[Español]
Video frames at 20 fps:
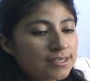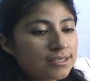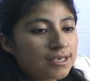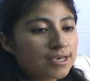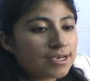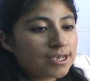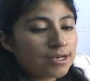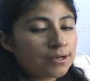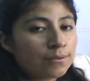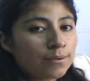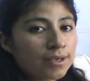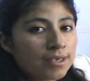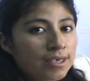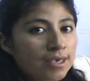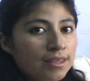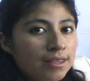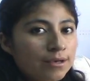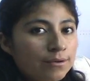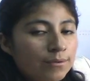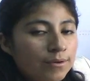ya que no
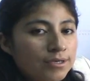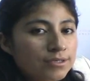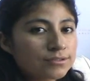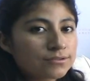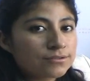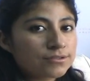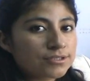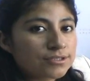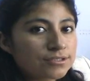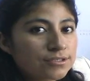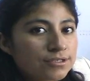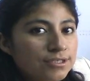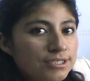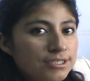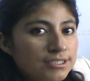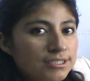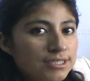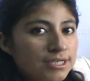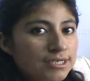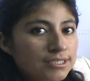hay adecuados
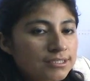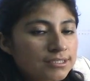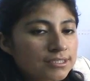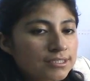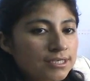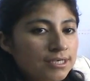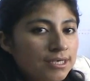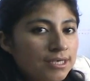nutricionistas